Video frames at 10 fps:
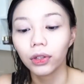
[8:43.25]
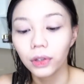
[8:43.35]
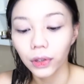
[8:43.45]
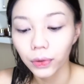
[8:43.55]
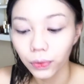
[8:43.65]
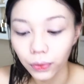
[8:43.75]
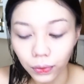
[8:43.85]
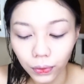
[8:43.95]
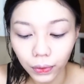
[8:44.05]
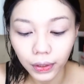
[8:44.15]
ko yung
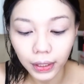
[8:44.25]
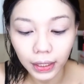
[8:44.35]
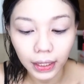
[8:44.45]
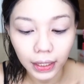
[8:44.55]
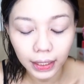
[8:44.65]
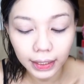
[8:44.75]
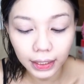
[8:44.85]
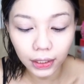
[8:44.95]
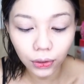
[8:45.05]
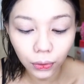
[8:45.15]

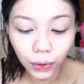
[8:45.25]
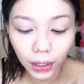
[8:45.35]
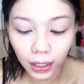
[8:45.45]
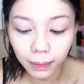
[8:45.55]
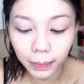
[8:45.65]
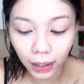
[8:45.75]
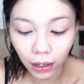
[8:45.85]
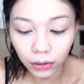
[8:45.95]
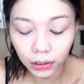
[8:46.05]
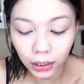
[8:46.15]
Clio Kill
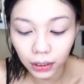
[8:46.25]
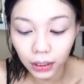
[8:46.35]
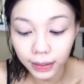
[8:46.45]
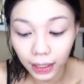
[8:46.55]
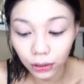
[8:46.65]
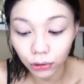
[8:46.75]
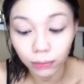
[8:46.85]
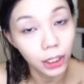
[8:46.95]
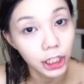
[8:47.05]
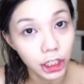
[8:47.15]
Brow Tinted Tattoo
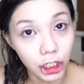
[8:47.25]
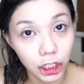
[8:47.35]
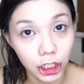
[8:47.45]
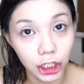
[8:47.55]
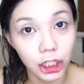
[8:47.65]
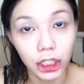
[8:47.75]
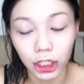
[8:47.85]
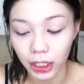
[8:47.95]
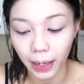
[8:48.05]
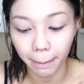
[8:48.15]
Brush.
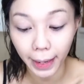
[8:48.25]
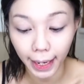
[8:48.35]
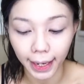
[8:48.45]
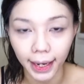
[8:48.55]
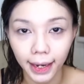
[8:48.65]
Natin.